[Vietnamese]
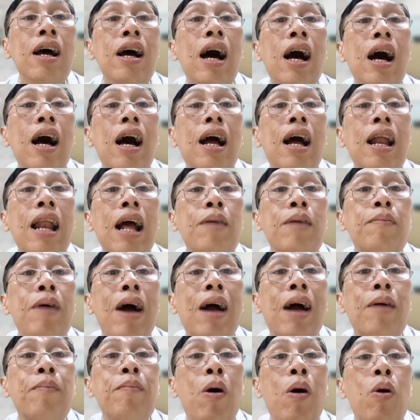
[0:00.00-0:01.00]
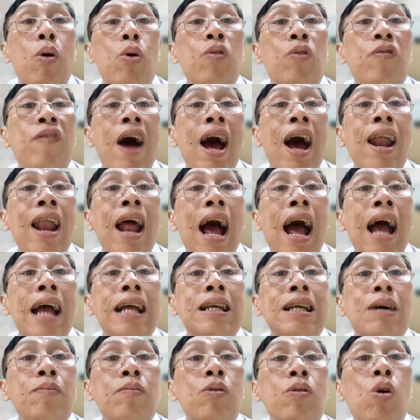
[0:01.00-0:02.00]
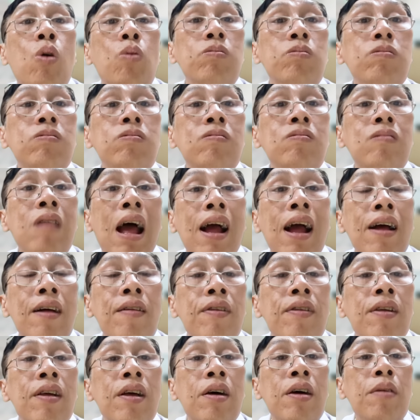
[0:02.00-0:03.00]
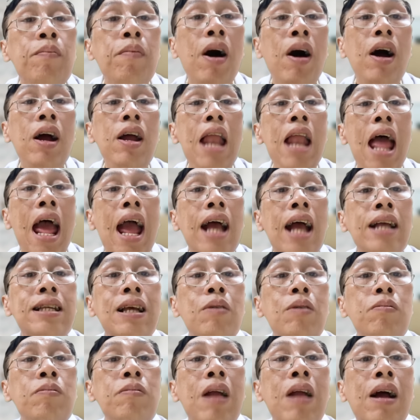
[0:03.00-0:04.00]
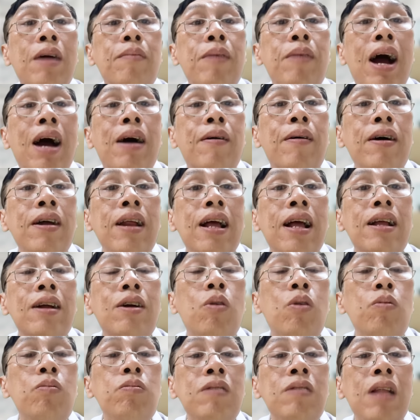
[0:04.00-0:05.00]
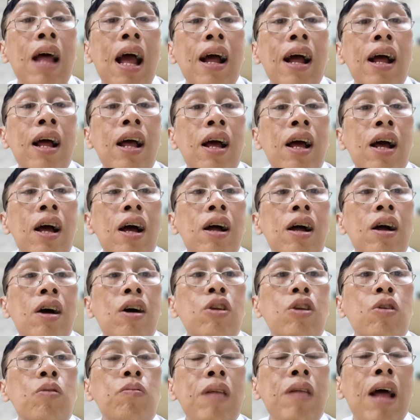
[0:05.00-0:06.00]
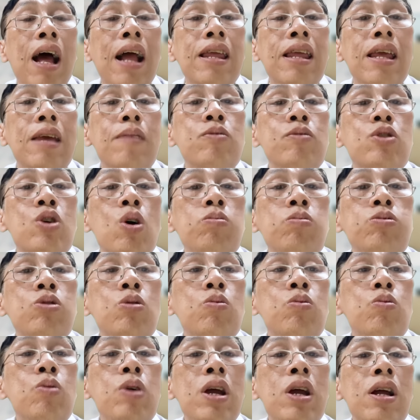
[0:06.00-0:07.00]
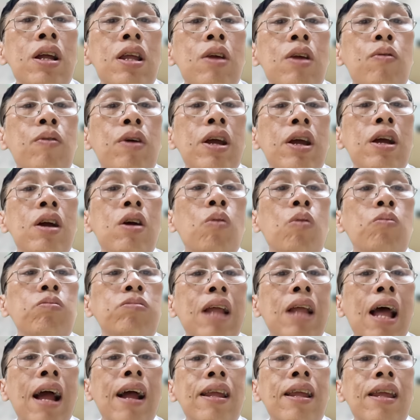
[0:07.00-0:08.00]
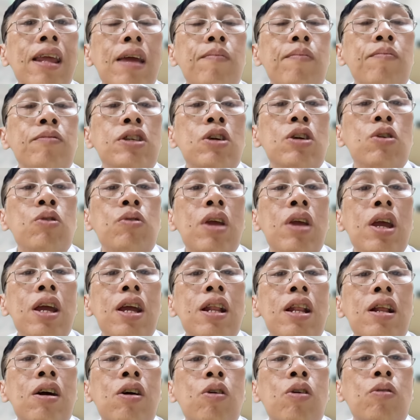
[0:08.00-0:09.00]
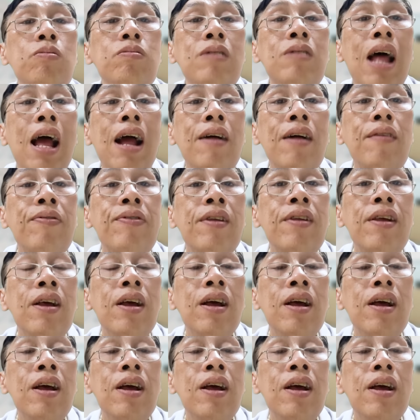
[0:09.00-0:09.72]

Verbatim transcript: à, đàn bà bầu phá thai xong cũng tăng mới đẻ xong đàn bà ở cũng tăng rồi chúng ta nhiễm sốt xuất huyết nhiều khi cũng tăng nhiễm siêu vi nó cũng tăng